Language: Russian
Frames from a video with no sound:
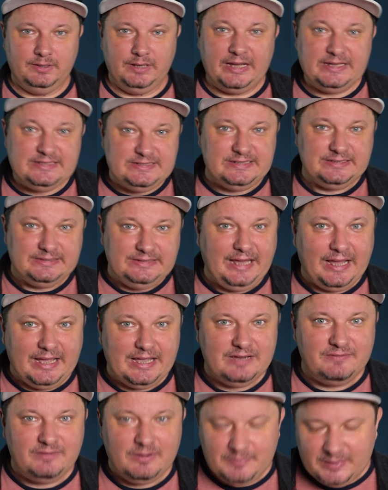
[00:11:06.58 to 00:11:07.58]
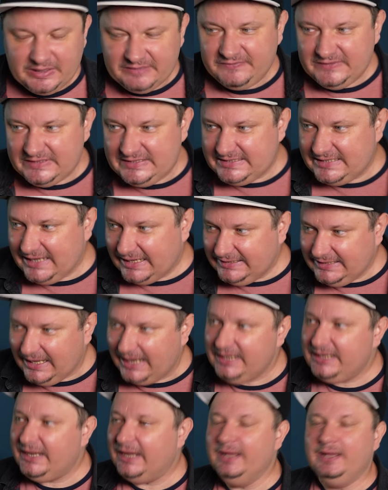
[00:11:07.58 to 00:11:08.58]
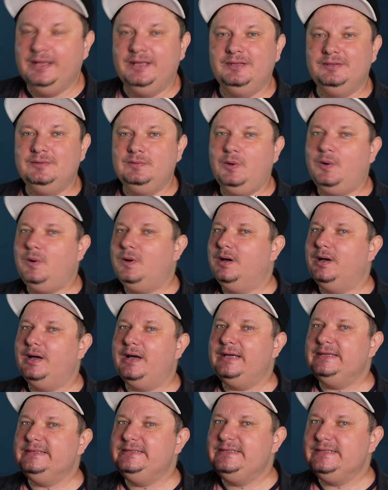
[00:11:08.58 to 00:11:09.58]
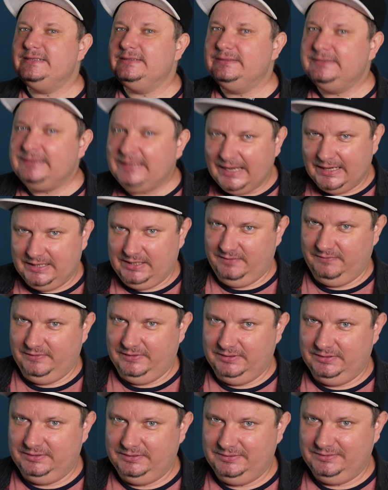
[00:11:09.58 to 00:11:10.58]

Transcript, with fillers: Одинаково профессионально, но одинаково.